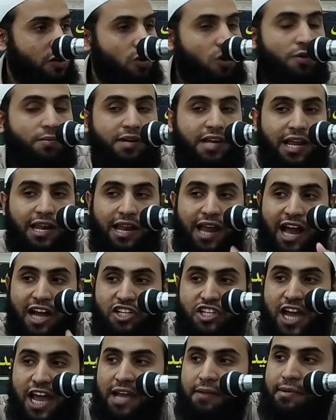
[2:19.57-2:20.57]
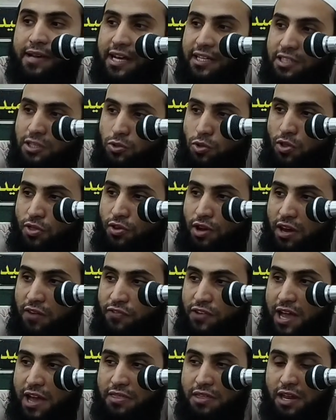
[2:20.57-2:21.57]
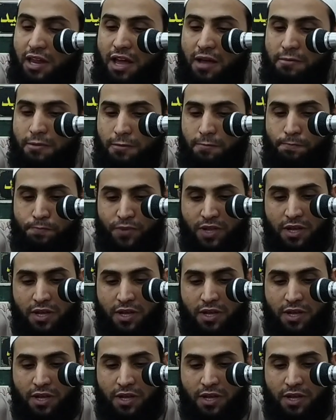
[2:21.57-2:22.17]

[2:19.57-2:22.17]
ومن العجائب التي تذكر في هذا الأمر